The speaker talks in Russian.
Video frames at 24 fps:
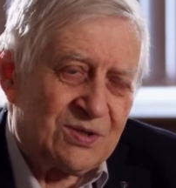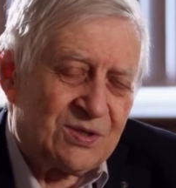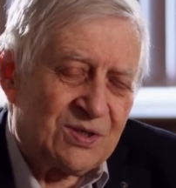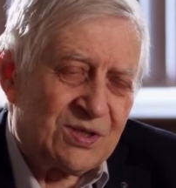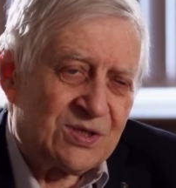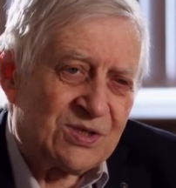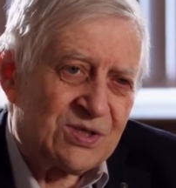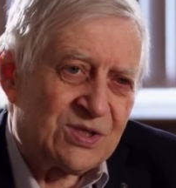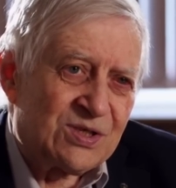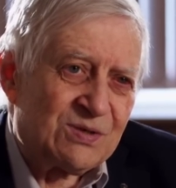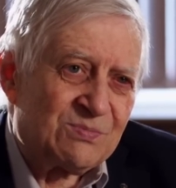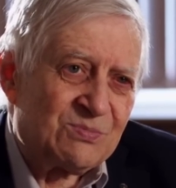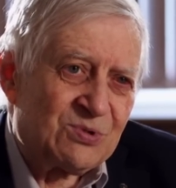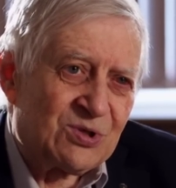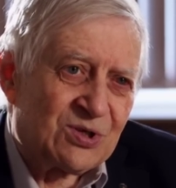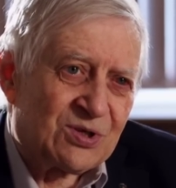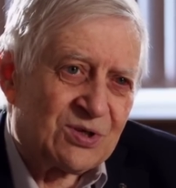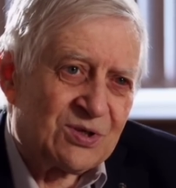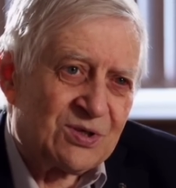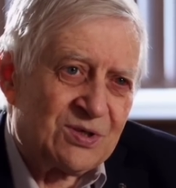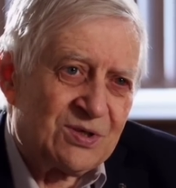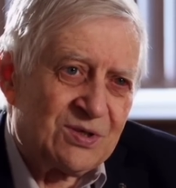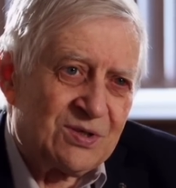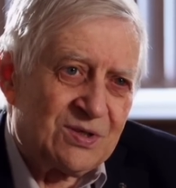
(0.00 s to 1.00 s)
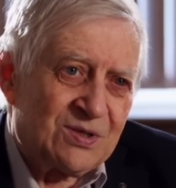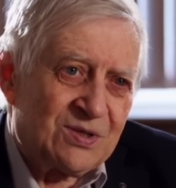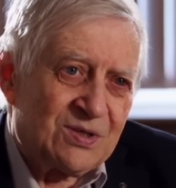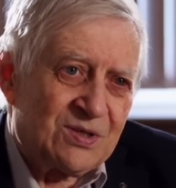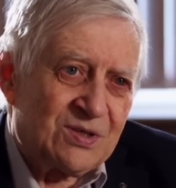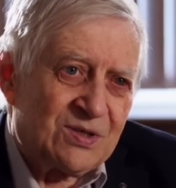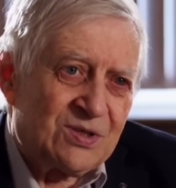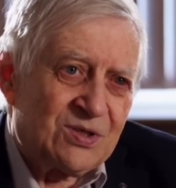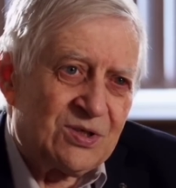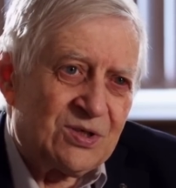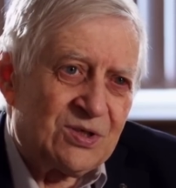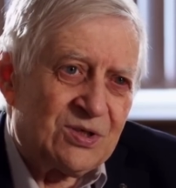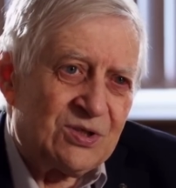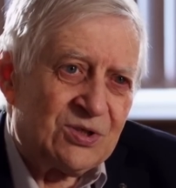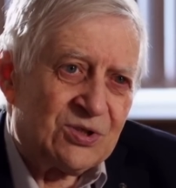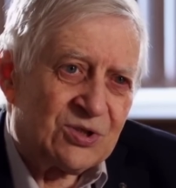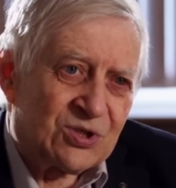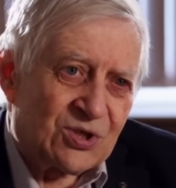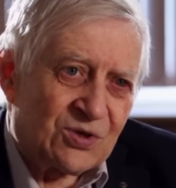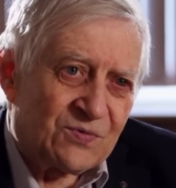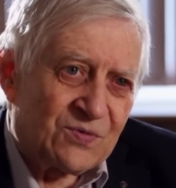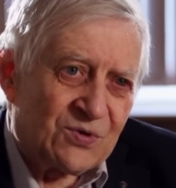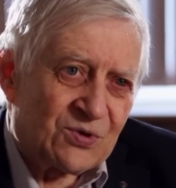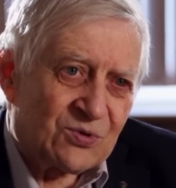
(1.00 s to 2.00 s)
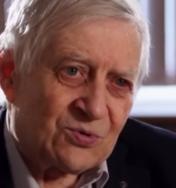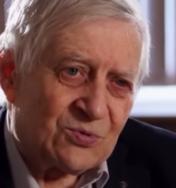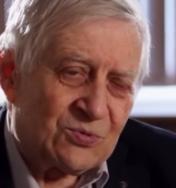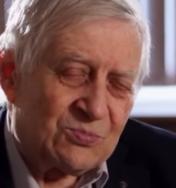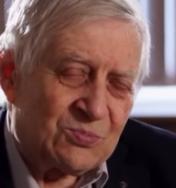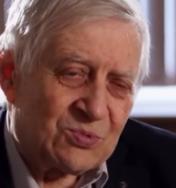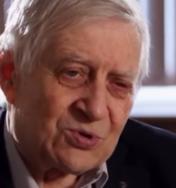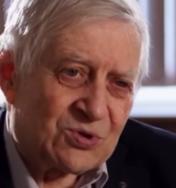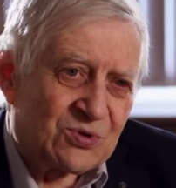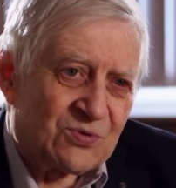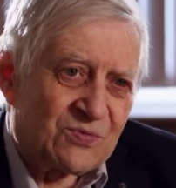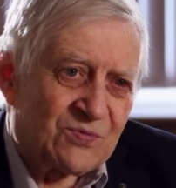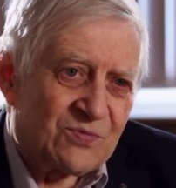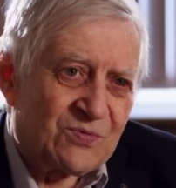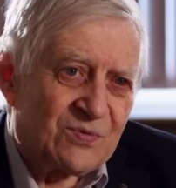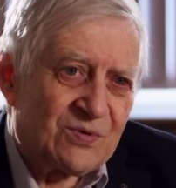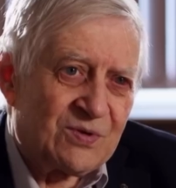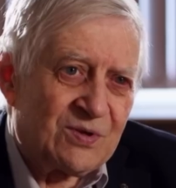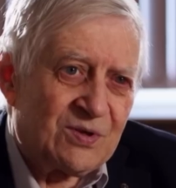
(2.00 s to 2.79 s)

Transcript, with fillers: наземных интерферометров.